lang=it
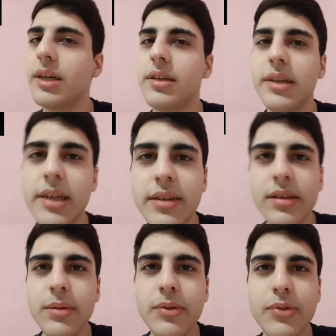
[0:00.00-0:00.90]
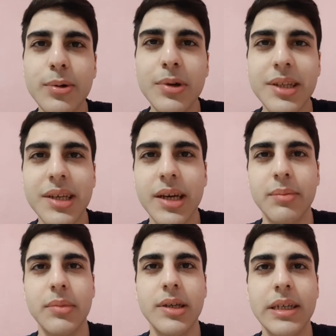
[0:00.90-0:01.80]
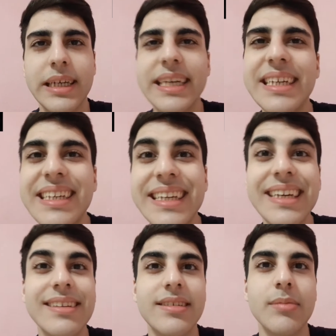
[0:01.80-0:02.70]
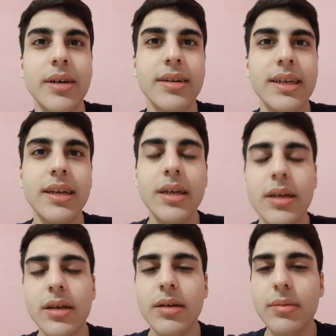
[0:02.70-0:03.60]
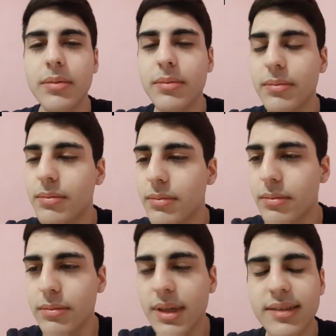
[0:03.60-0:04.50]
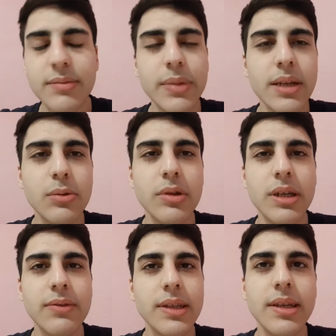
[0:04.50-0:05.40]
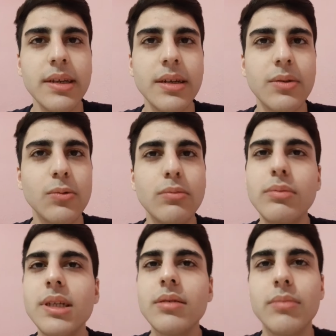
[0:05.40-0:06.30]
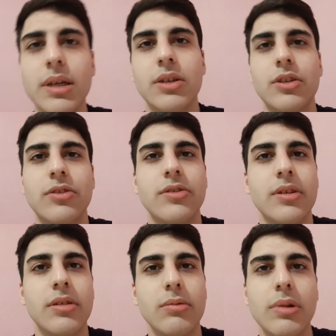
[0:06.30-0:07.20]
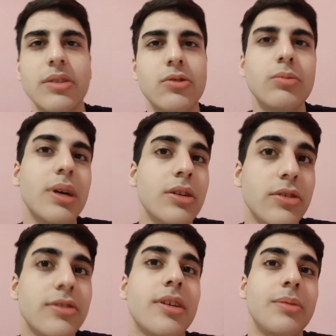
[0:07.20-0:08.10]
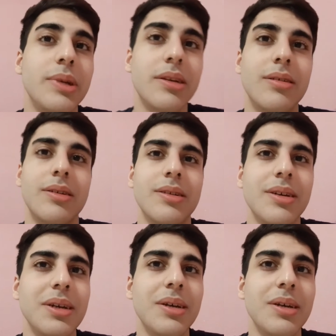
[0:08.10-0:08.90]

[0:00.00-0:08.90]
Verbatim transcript: Ennesima figura di M. Ennesima. Mi è sembrato di rivedere un Milan-Manchester, anzi un Manchester-Milan